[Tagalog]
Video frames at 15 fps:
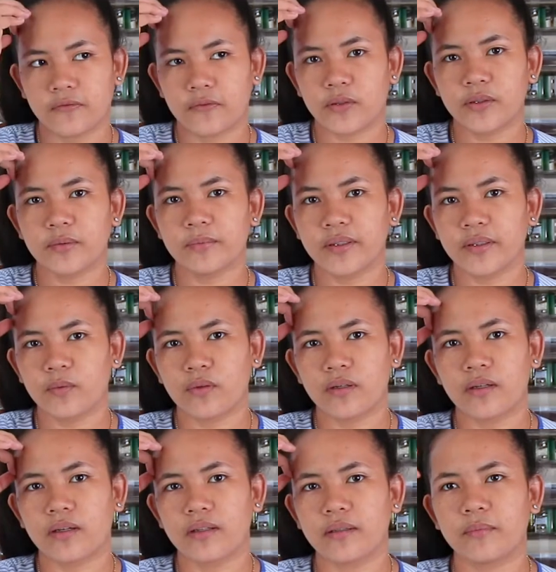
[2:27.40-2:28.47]
For me,
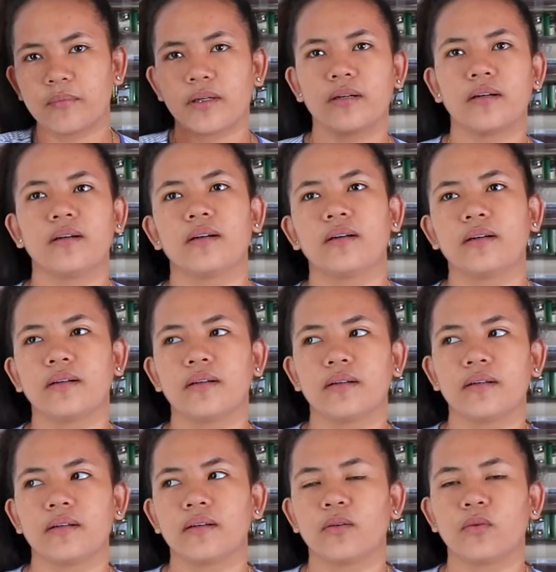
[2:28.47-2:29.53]
wala namang
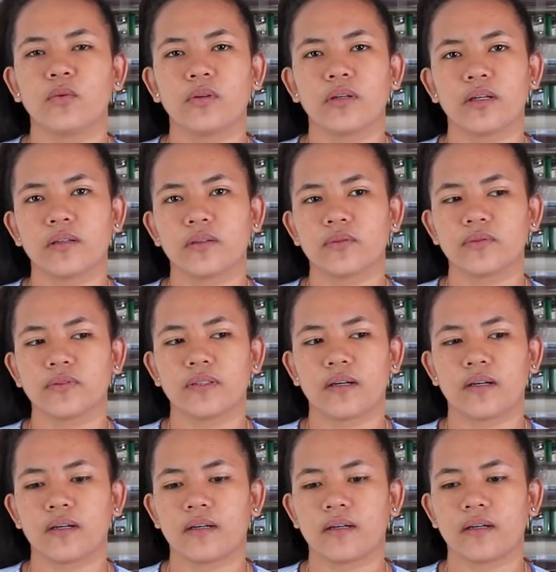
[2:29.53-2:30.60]
kulang yung
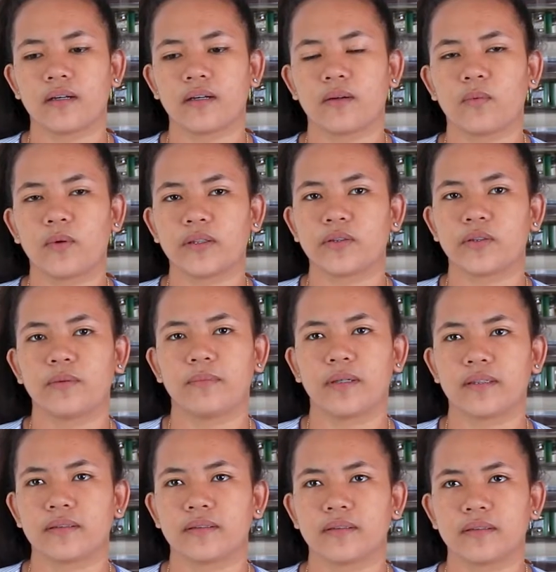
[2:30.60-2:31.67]
sa
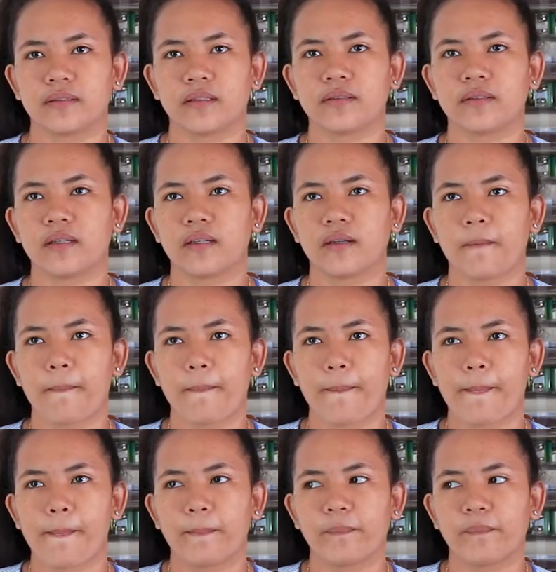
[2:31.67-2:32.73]
Watermax. Kasi,
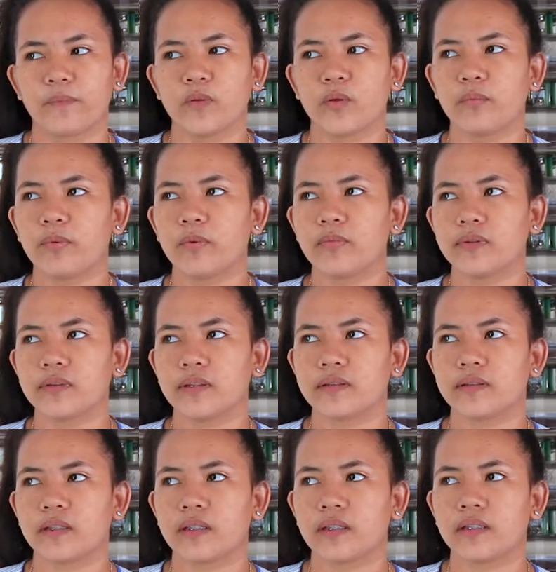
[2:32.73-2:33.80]
nung pumunta
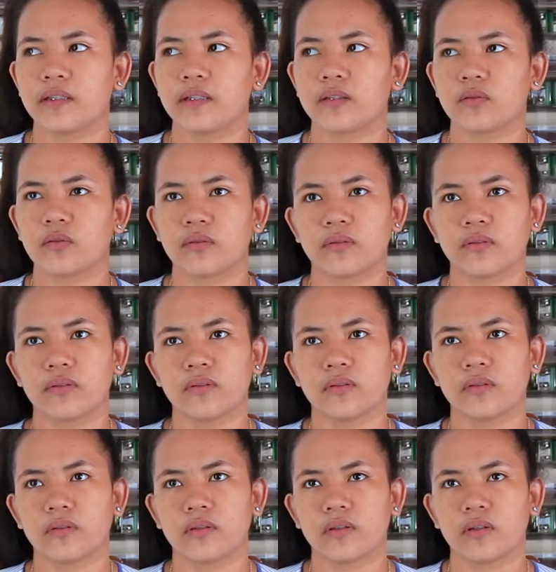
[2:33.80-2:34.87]
sila dito,
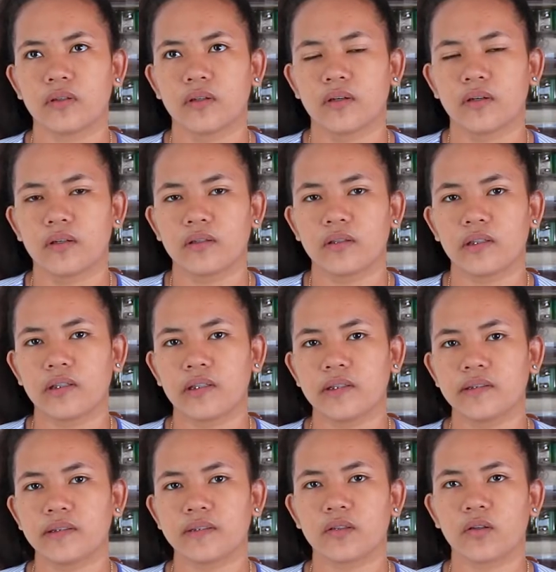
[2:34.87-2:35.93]

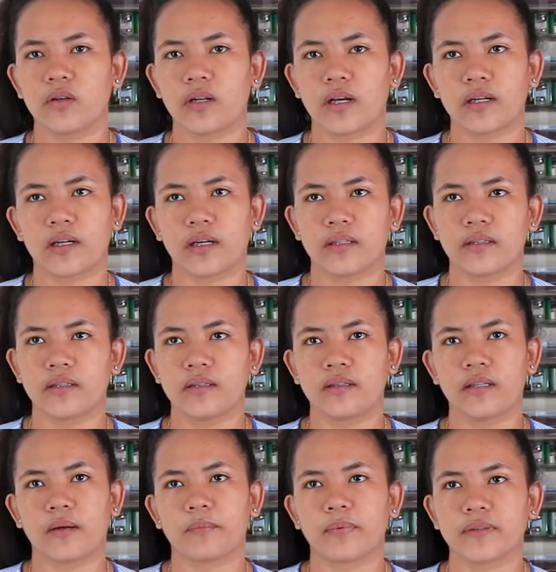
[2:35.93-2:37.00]
nag-install agad.
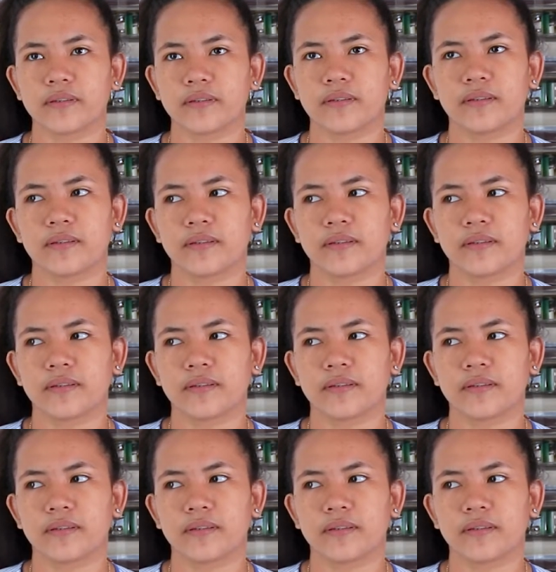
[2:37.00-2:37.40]
Tapos,